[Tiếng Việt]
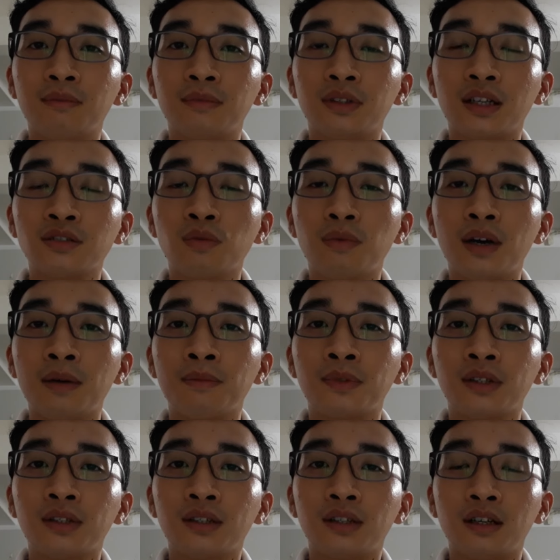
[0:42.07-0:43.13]
đã giúp em
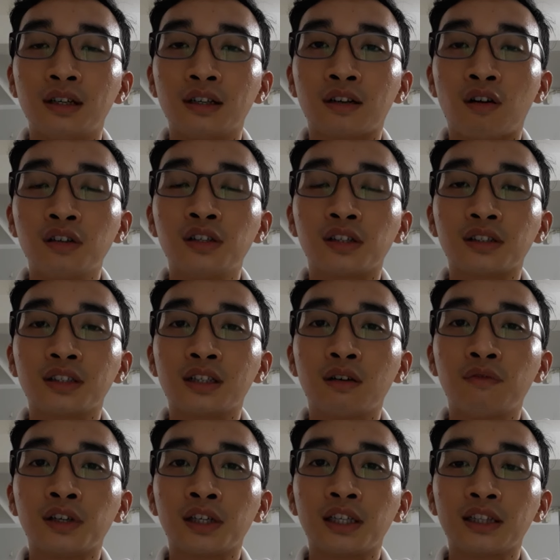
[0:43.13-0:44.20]
có được cái
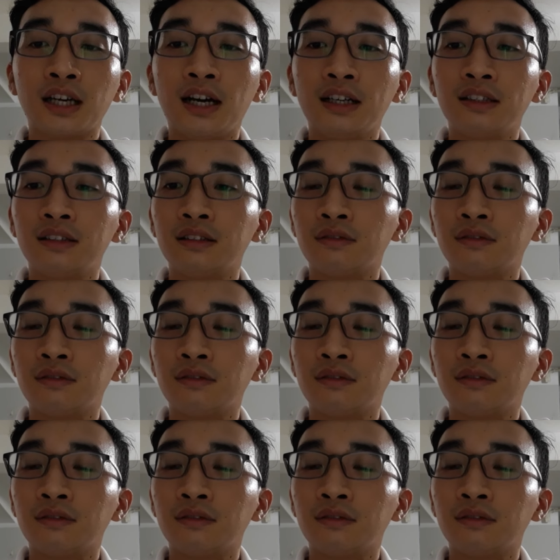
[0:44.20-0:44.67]
công việc hiện tại